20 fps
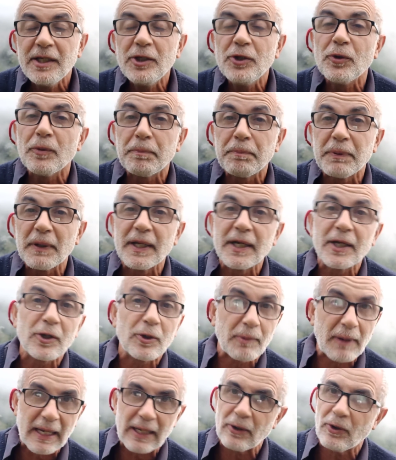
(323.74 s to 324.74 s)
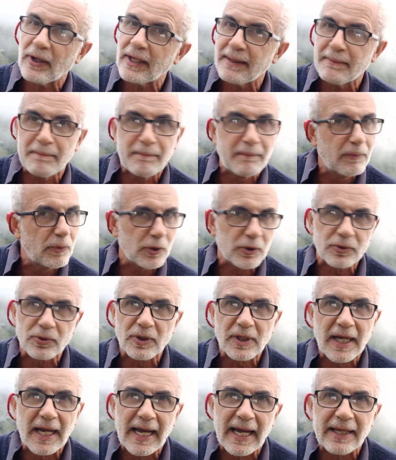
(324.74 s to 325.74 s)
e o plano maior é
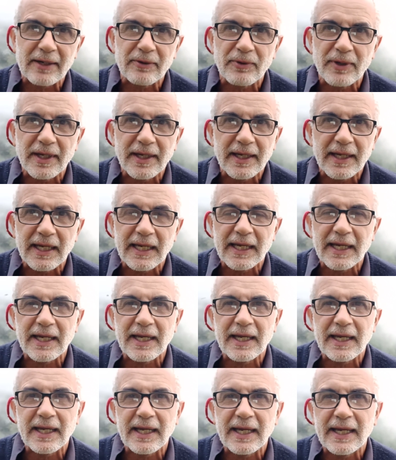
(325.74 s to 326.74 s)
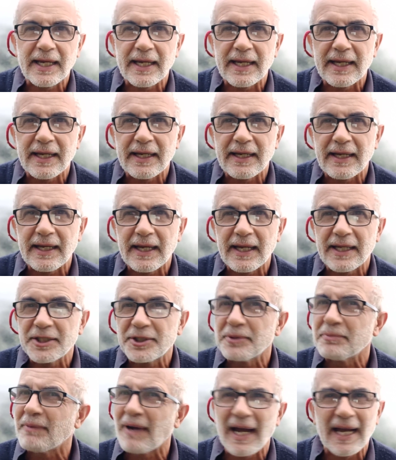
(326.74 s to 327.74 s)
muito caro, é, é, é, é
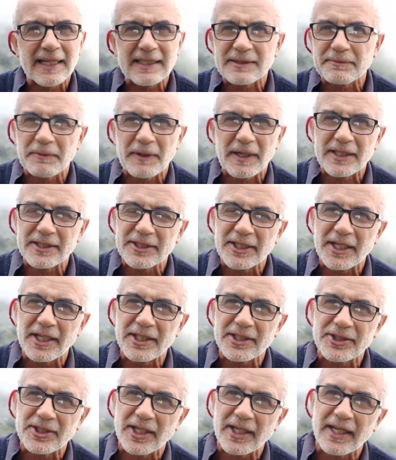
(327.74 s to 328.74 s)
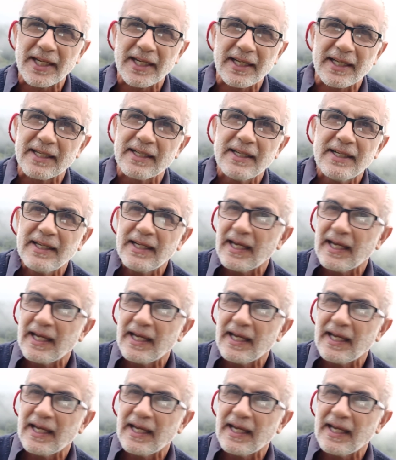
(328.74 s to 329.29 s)
demais para a gente, é,